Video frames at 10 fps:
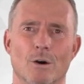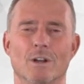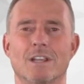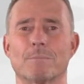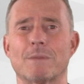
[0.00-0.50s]

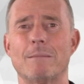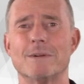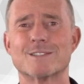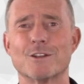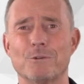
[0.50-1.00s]
Und ich habe
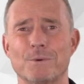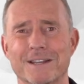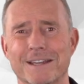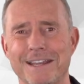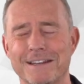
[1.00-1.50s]
damals darüber
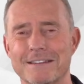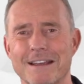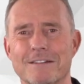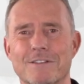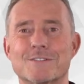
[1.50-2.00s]
geredet,
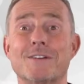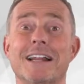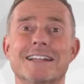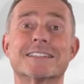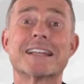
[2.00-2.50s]
was wir
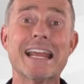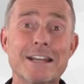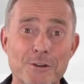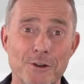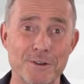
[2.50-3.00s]
alles
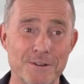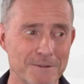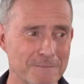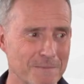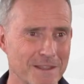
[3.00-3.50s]
sein können,
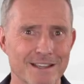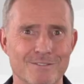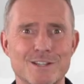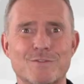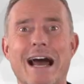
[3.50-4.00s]

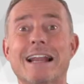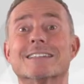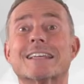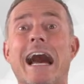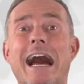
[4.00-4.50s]
was wir
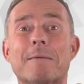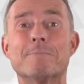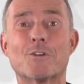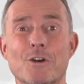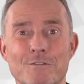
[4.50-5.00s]
alles
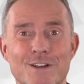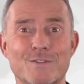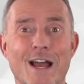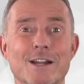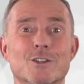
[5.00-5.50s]
haben können,
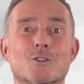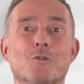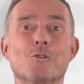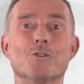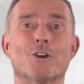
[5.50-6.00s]
was wir alles
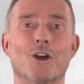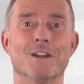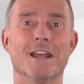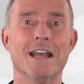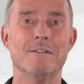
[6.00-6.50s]
tun
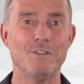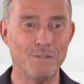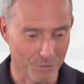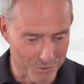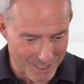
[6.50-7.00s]
können,
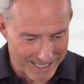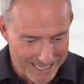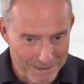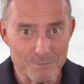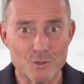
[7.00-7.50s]
wie wir unser
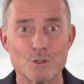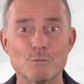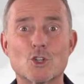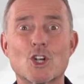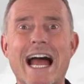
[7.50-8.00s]
Leben
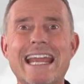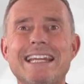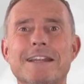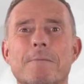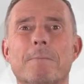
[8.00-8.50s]
zum
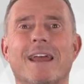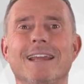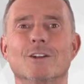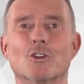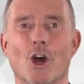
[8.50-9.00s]
Scheinen
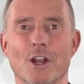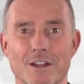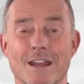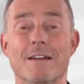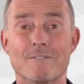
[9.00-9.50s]
bringen
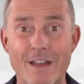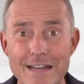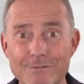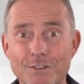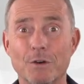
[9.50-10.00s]
können,
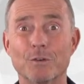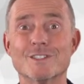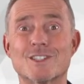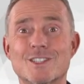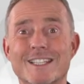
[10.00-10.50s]
wenn wir
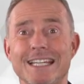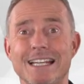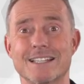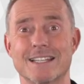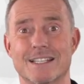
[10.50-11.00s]
uns
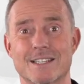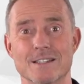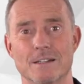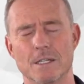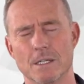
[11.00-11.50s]
Ziele
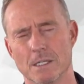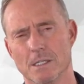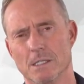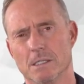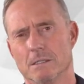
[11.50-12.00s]
setzen.
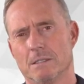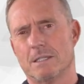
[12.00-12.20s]
Und